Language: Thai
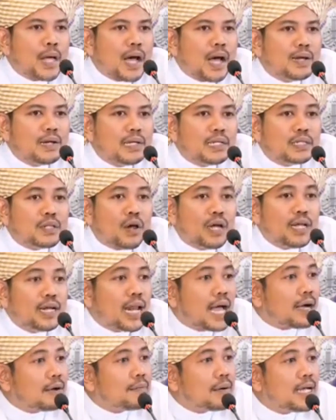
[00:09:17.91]
อันนี้ถอยห
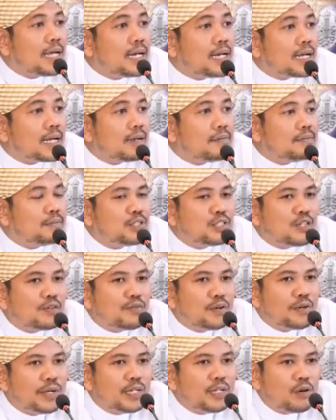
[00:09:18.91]
ลังไปนะครับมุสตา
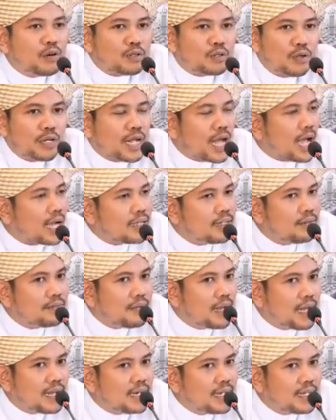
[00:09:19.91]
ฟายกตัวอย่างขึ้น
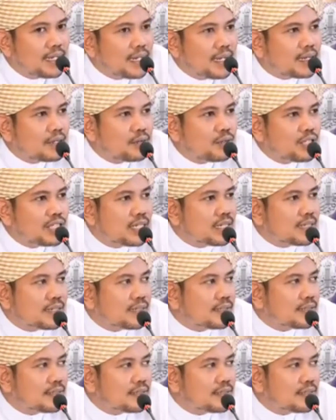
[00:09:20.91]
มาเนี่ยยังรู้สึก